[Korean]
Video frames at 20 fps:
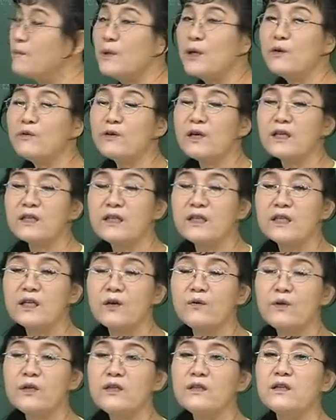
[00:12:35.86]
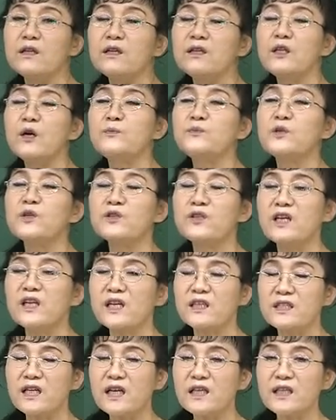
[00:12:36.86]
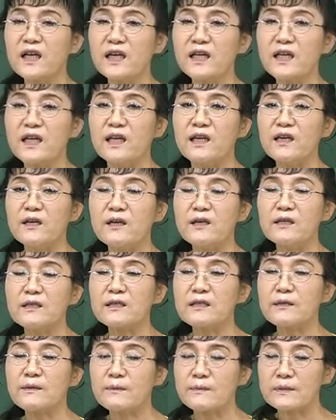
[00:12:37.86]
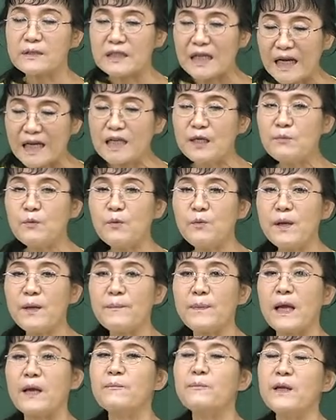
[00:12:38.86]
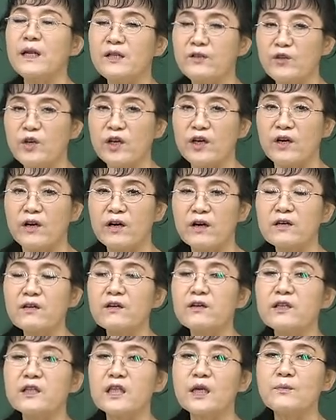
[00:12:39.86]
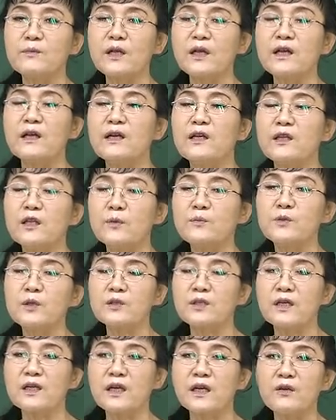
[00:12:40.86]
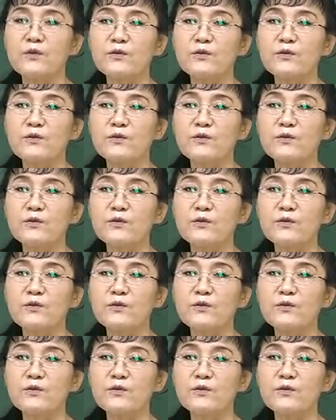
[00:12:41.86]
벼룩 같은 경우는 넓적다리가 상당히 자기 몸에 100배를 뛰어요. 그렇기 때문에 넓적다리가